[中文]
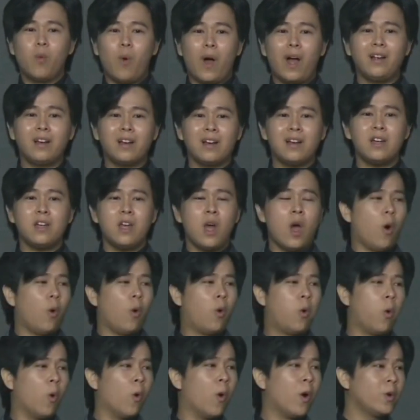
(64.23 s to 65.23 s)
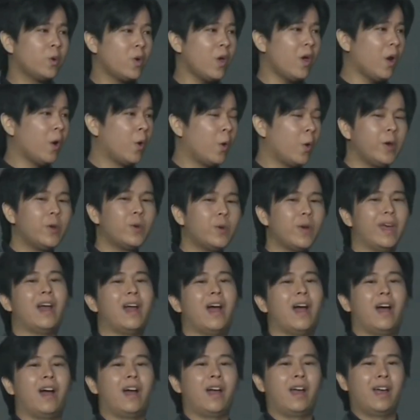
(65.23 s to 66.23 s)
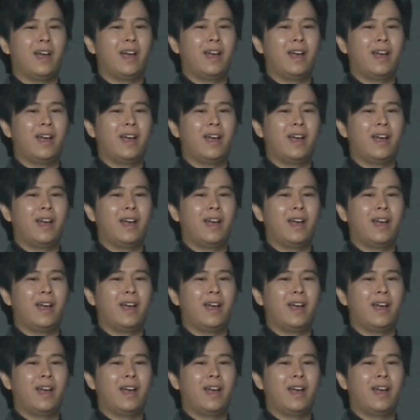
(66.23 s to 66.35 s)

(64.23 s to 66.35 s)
万个活跃会员啊，